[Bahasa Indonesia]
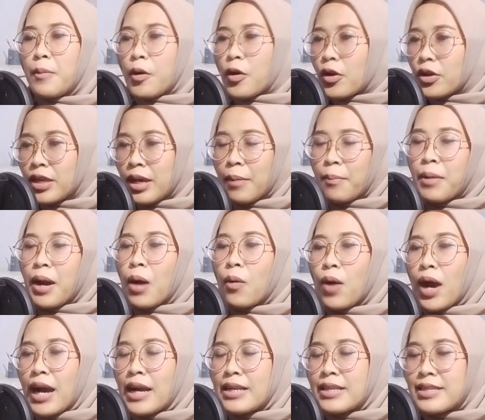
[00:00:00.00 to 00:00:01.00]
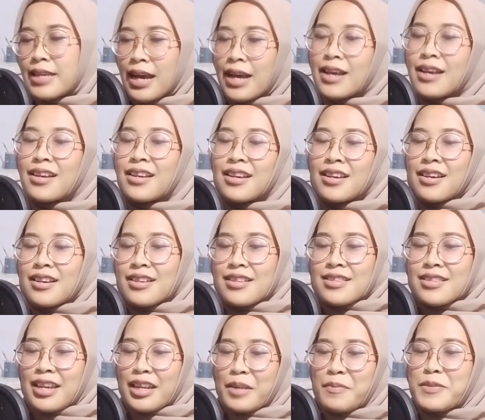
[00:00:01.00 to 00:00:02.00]
Pokoknya bawa aja
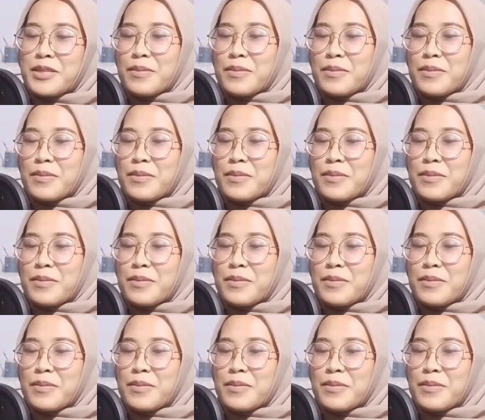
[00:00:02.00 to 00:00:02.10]
skrip